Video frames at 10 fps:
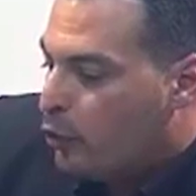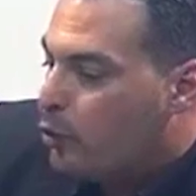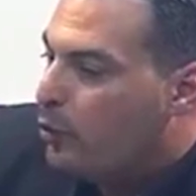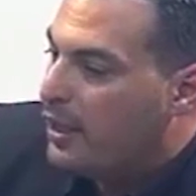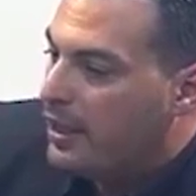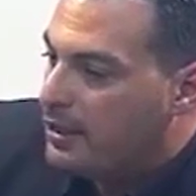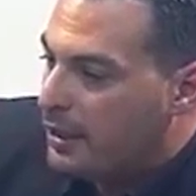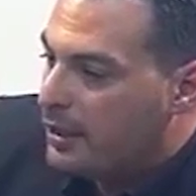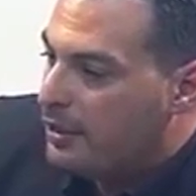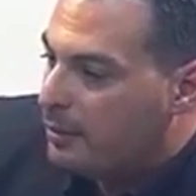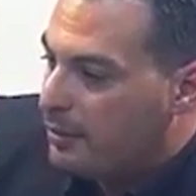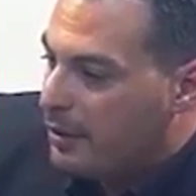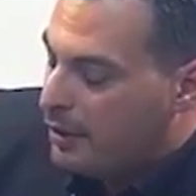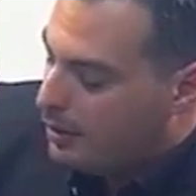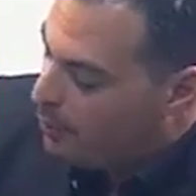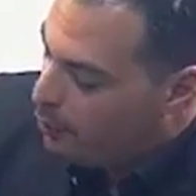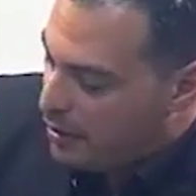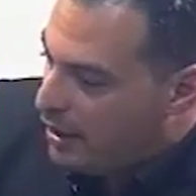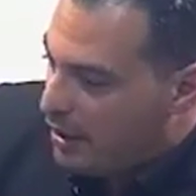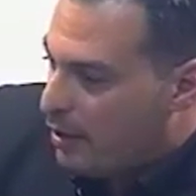كل واحد يخدم
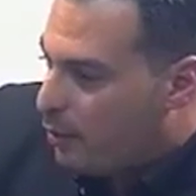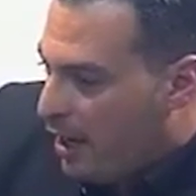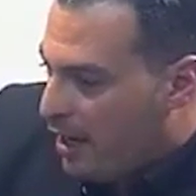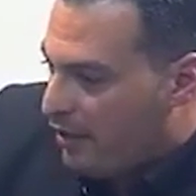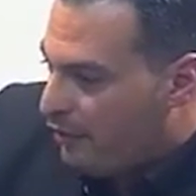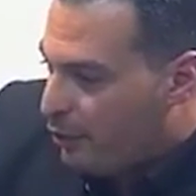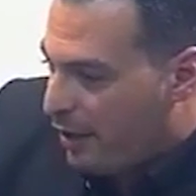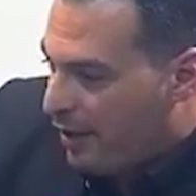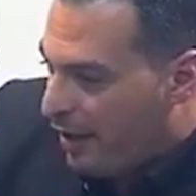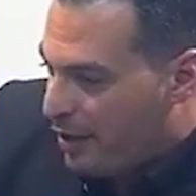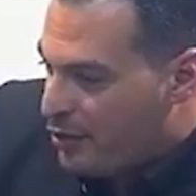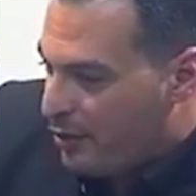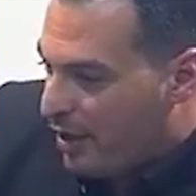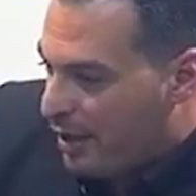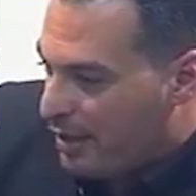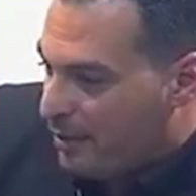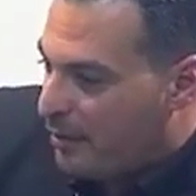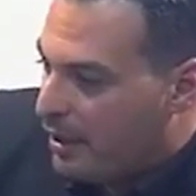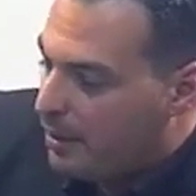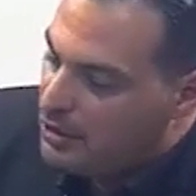منتظر وعارف وقا على شنو قادم
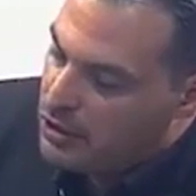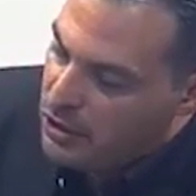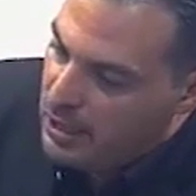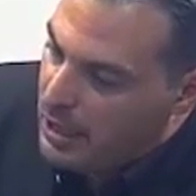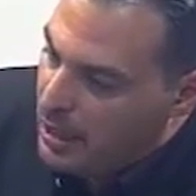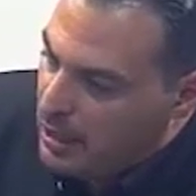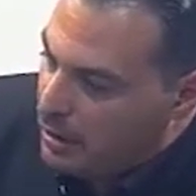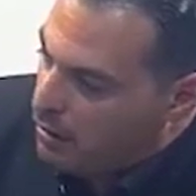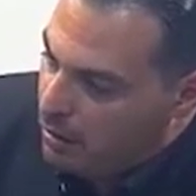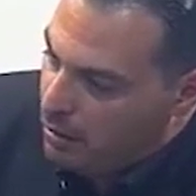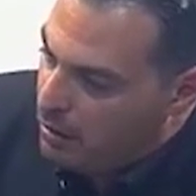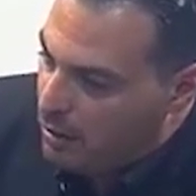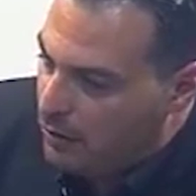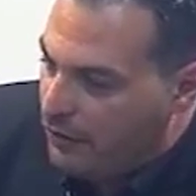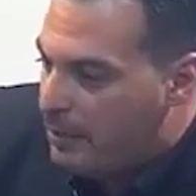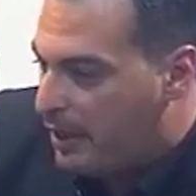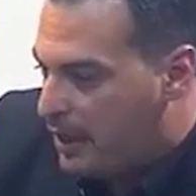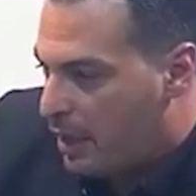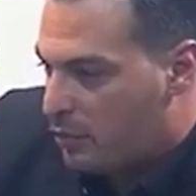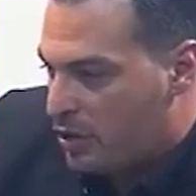معناها باش يجي نهار آه، فما اللي
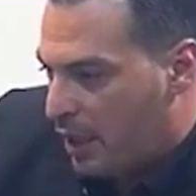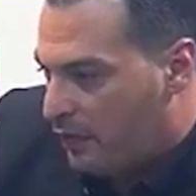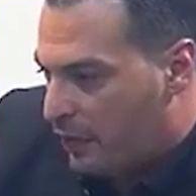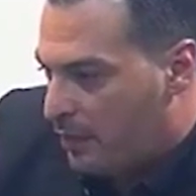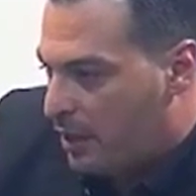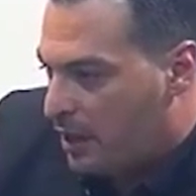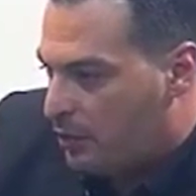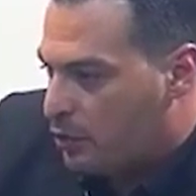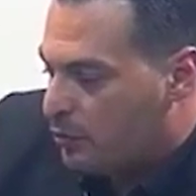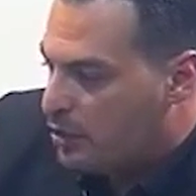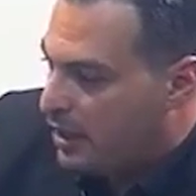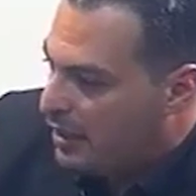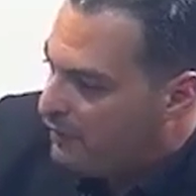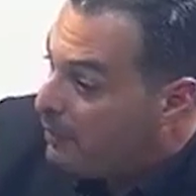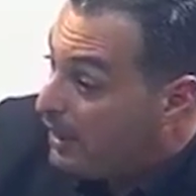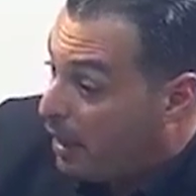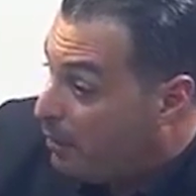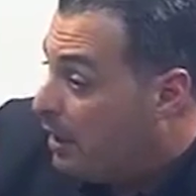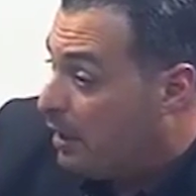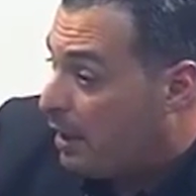كان مستعد فما اللي كان مش مستعد فما اللي
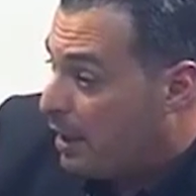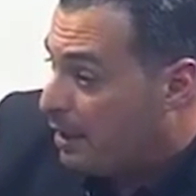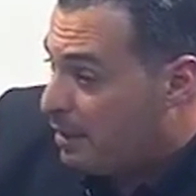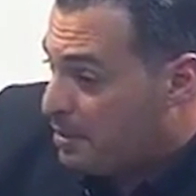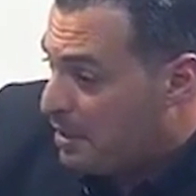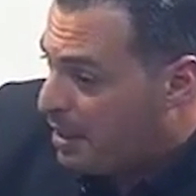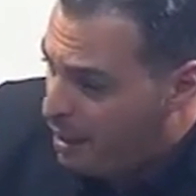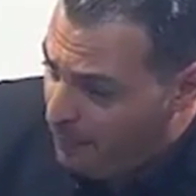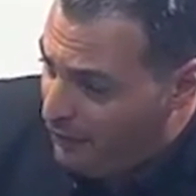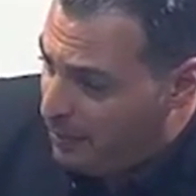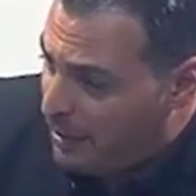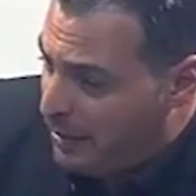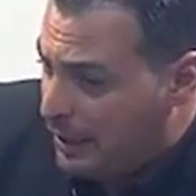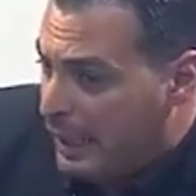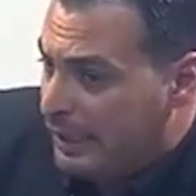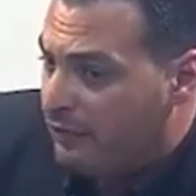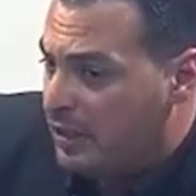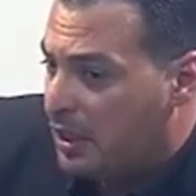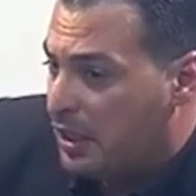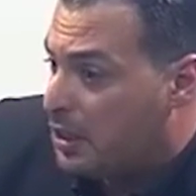قبل القرار بصدر رحب فما اللي لا احنا في
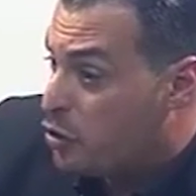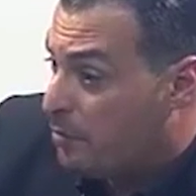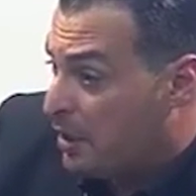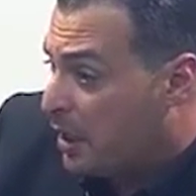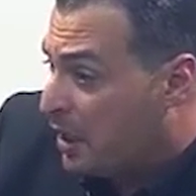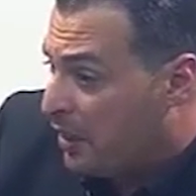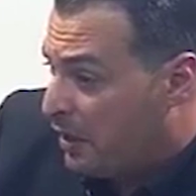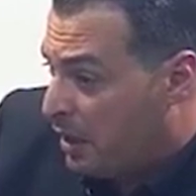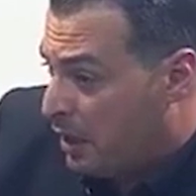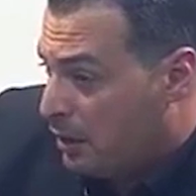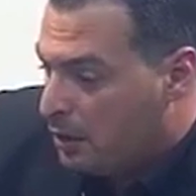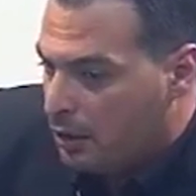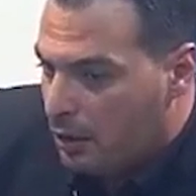النهايه تجربتنا كانت ثريه